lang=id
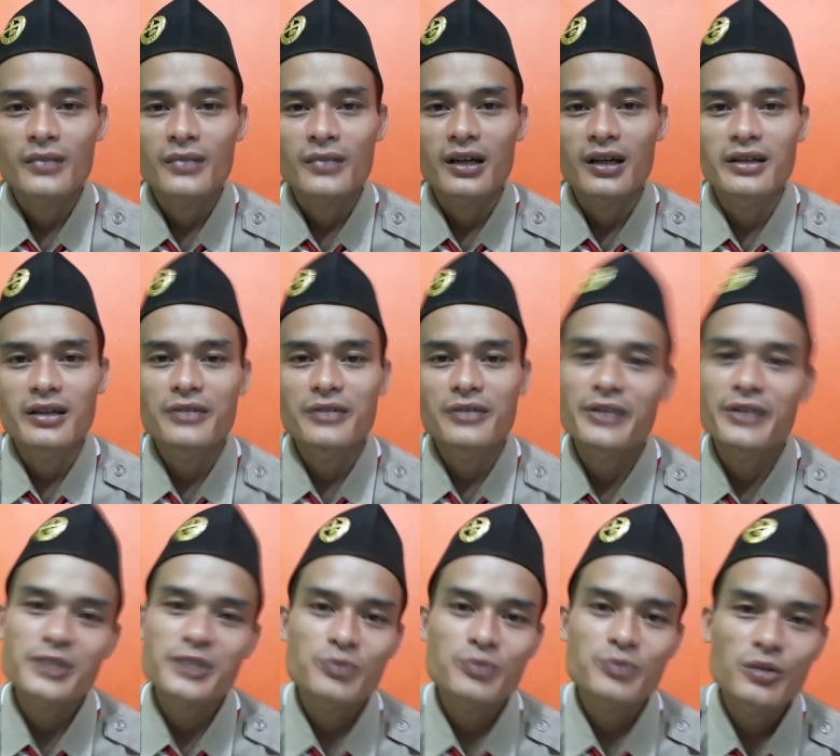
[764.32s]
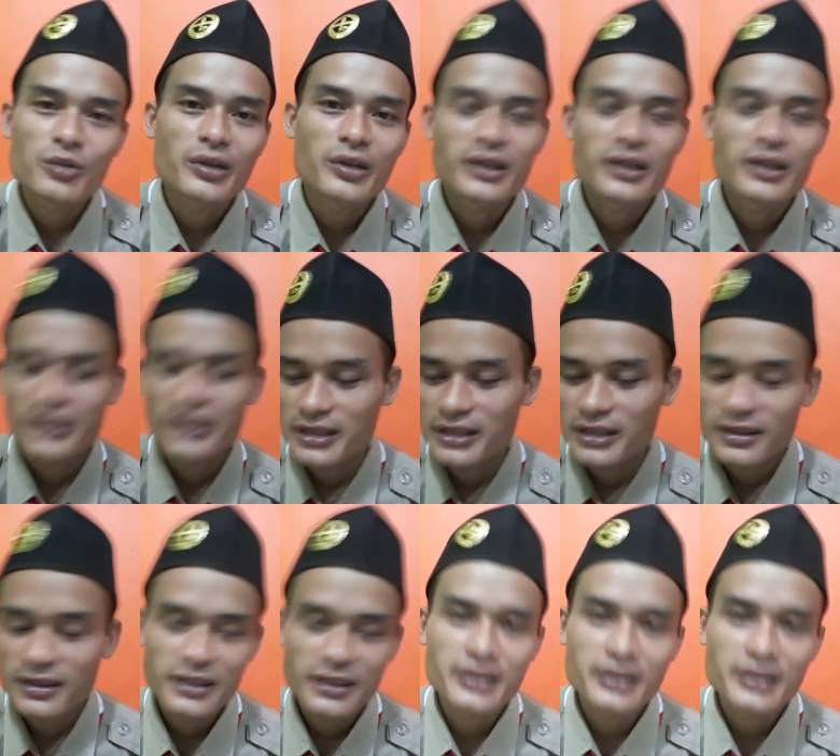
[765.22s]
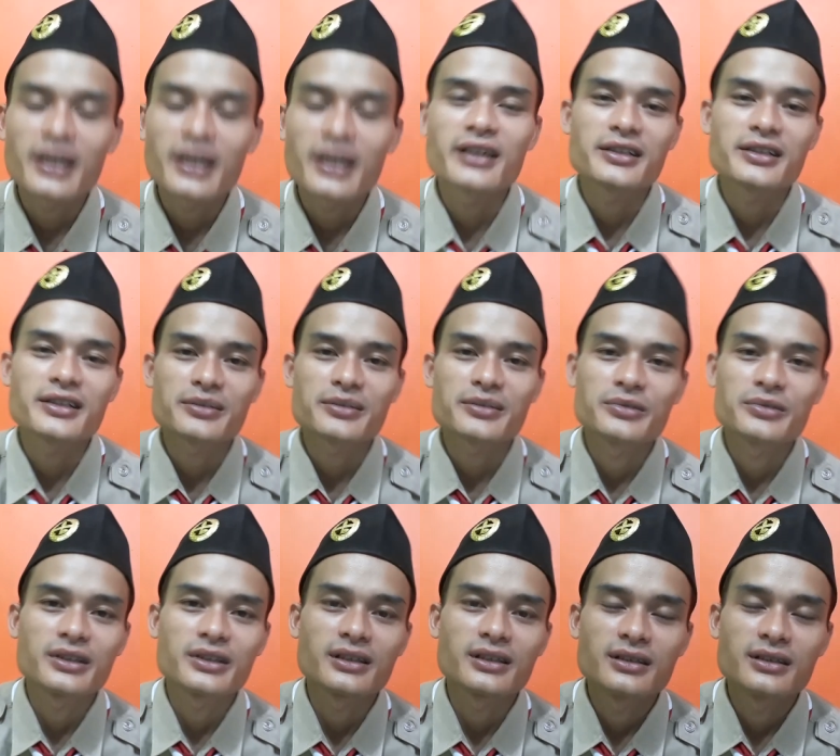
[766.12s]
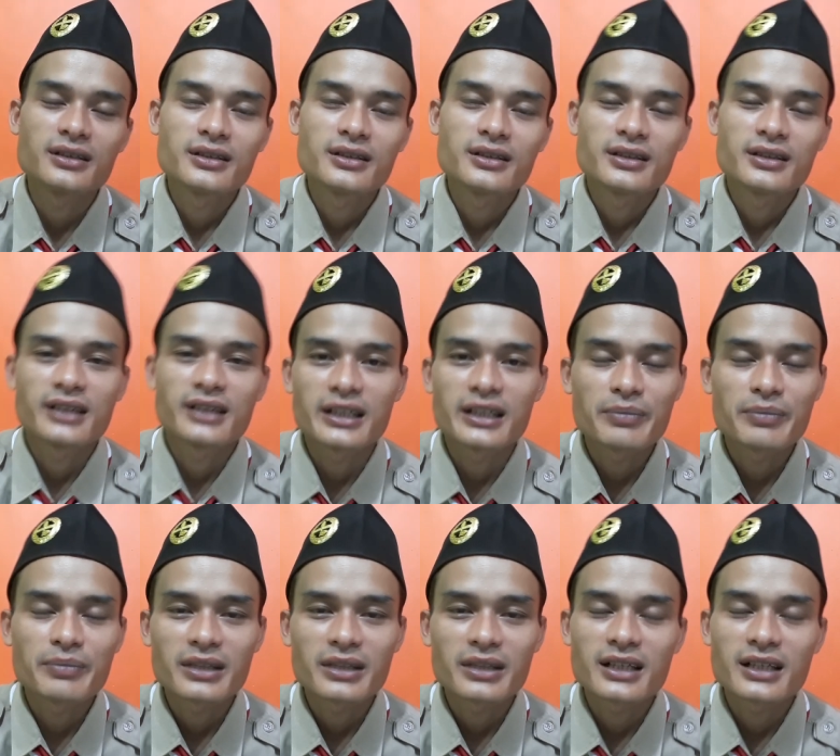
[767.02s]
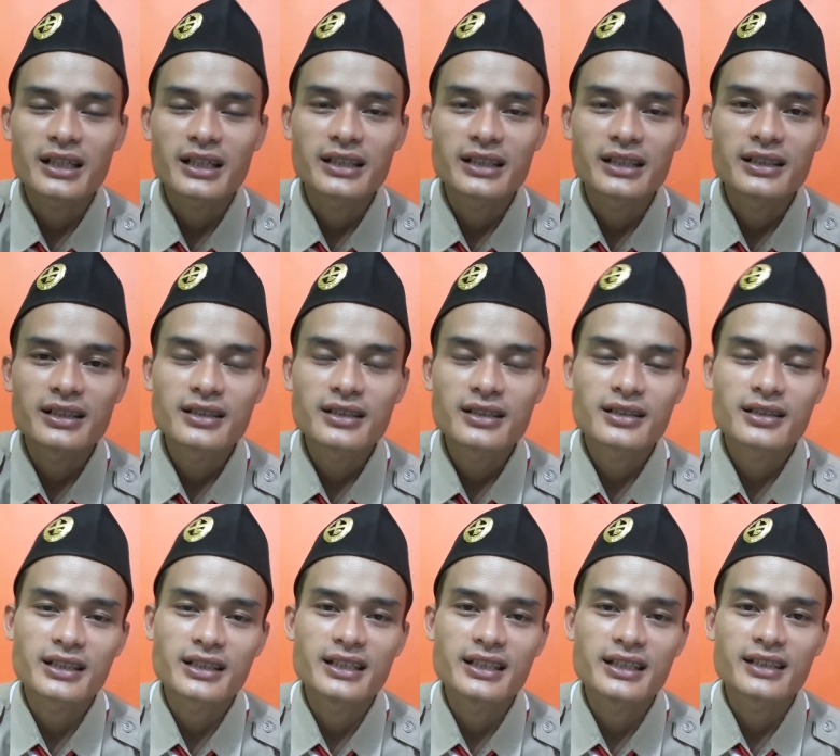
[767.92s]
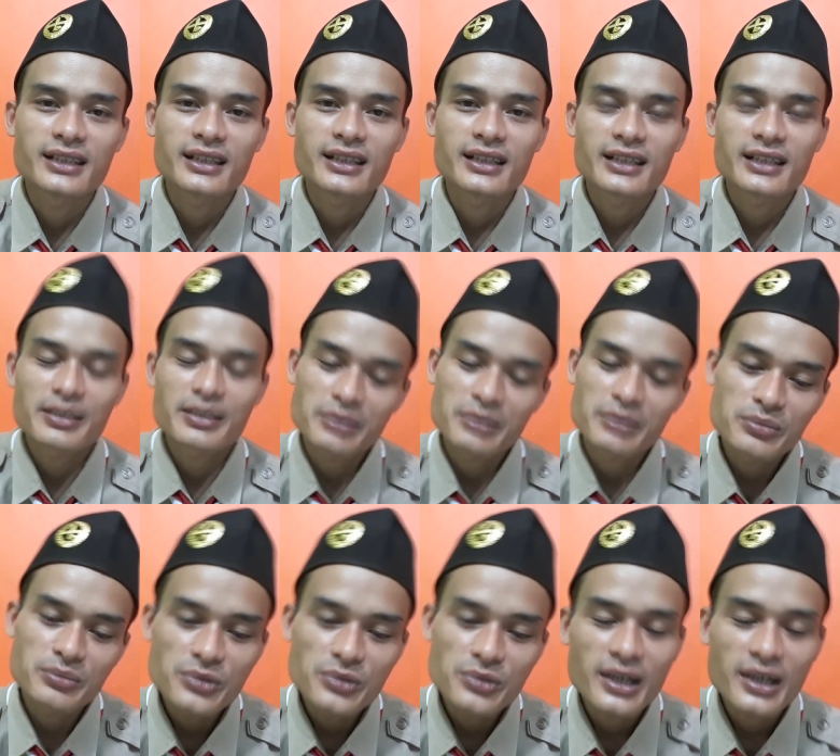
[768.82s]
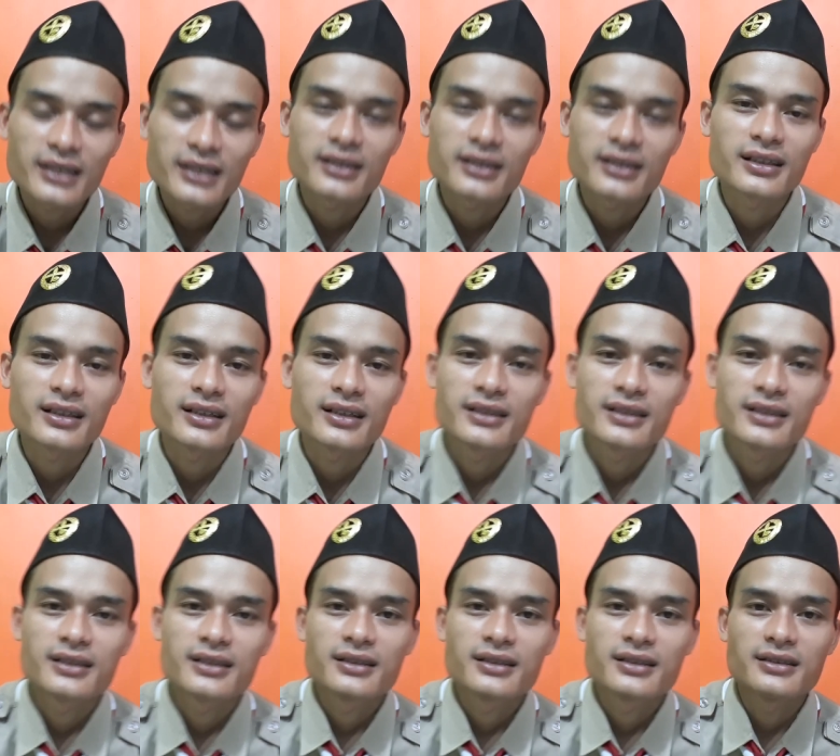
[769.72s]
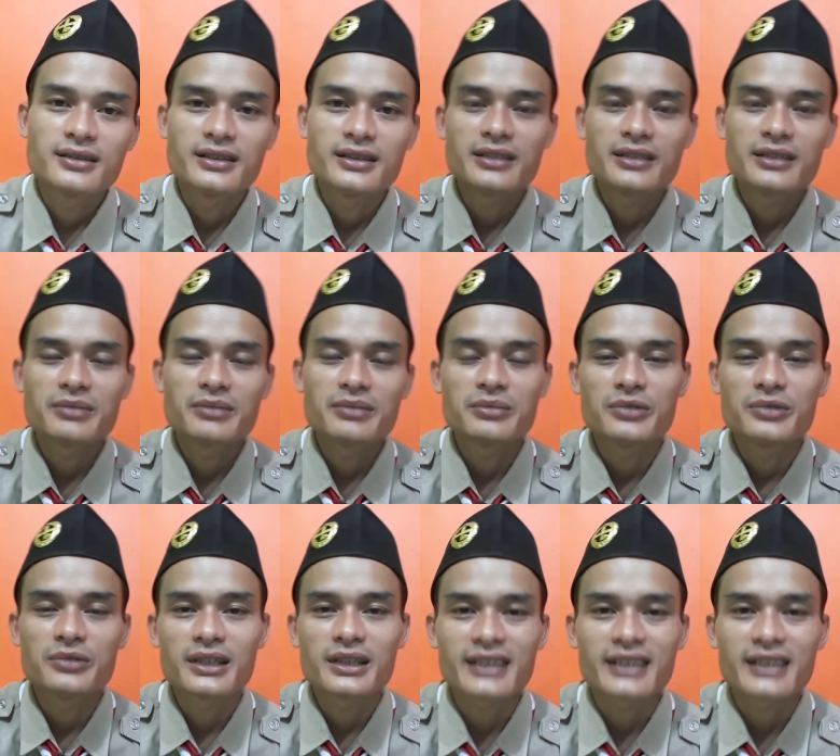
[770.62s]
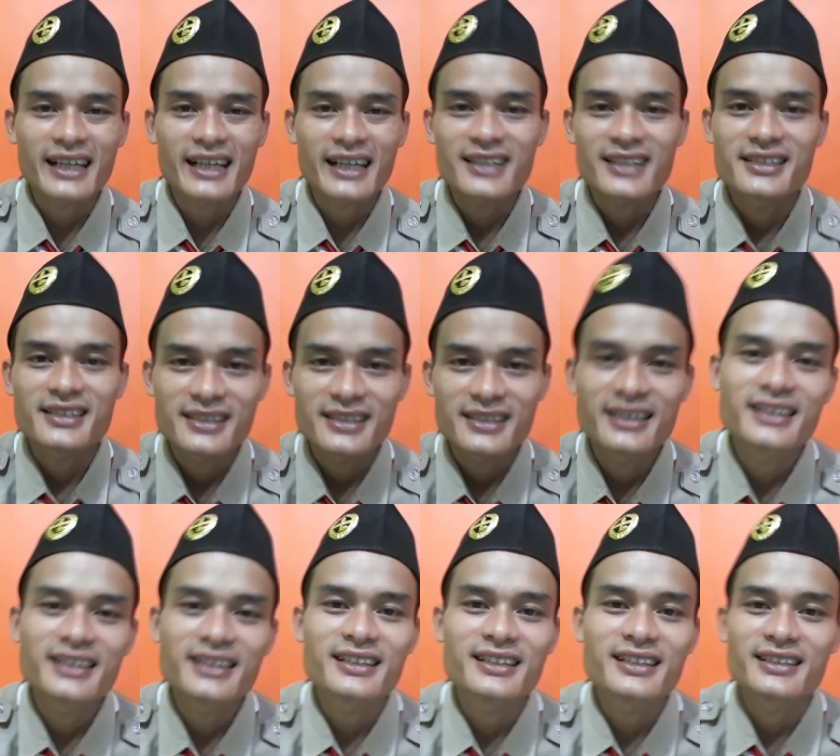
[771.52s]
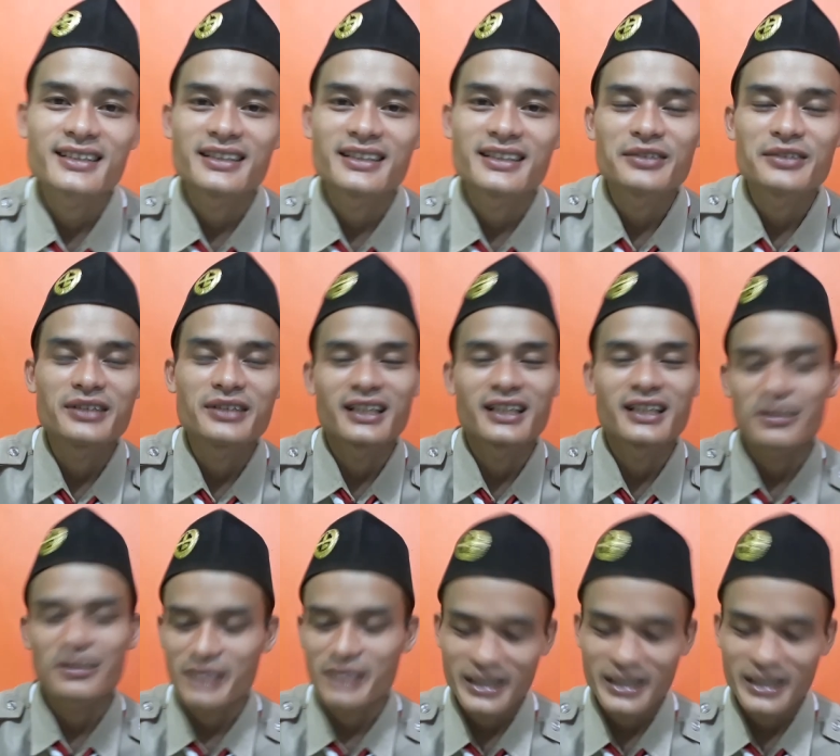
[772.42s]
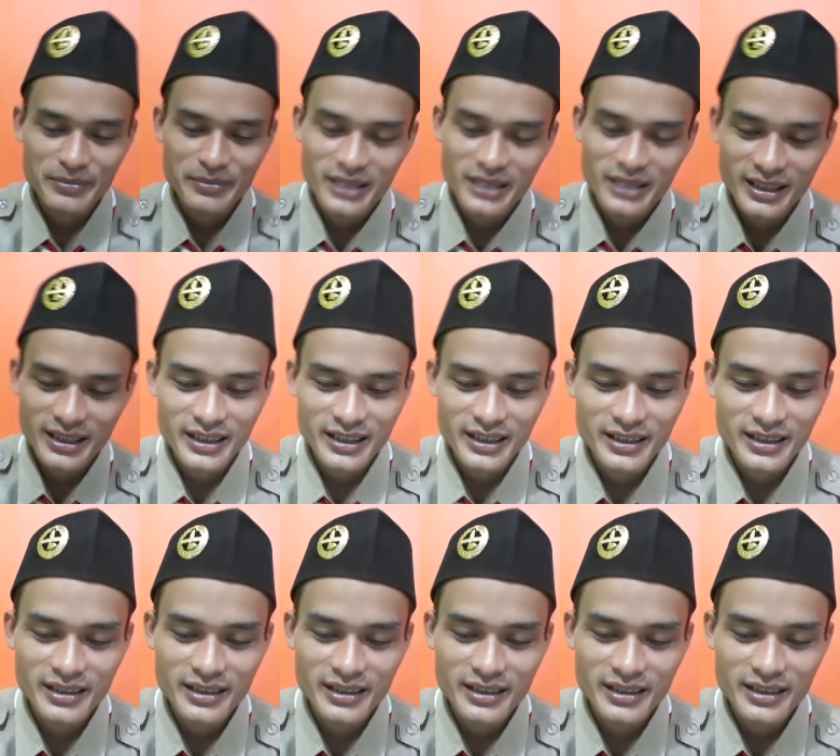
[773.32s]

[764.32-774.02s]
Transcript: ada flash mob, ada kegiatan ini, ada semua. Nah, di penegak ini kegiatannya adalah membuat ya. Jadi membuat kreasi sendiri. Jadi udah nggak pakai-pakai